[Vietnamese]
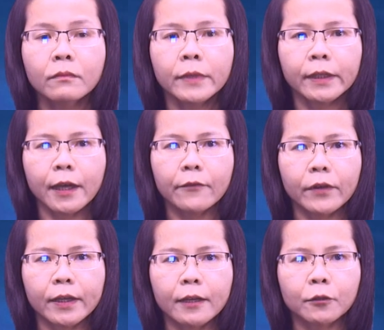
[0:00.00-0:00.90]
Khác
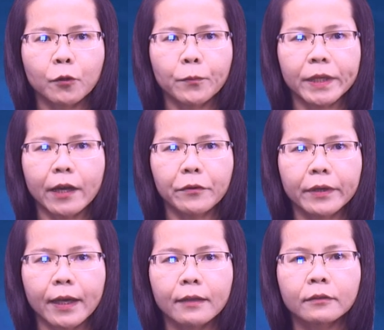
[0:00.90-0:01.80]
với các tôn giáo
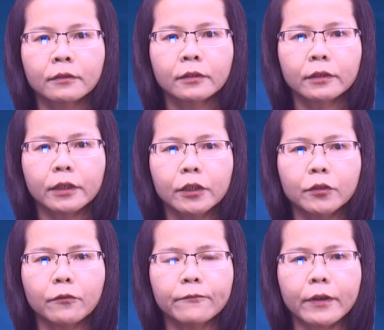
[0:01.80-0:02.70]
khác, tứ
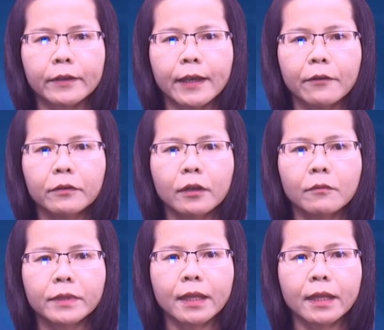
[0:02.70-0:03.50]
chúng Phật giáo không